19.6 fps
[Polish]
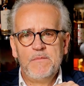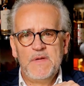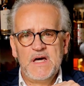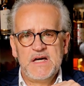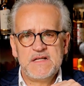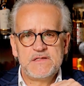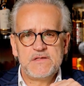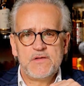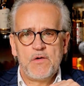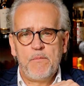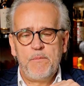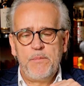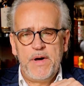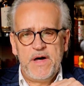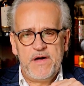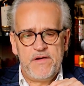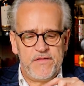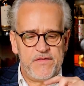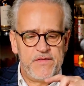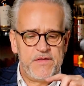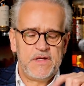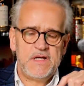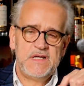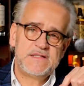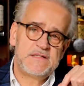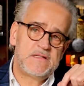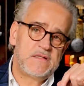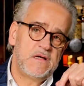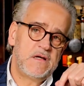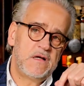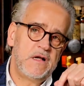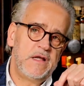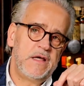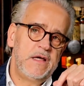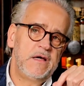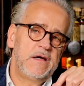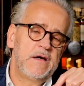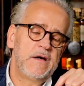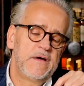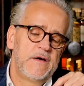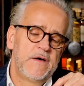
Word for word: miasto Perth i Stirling,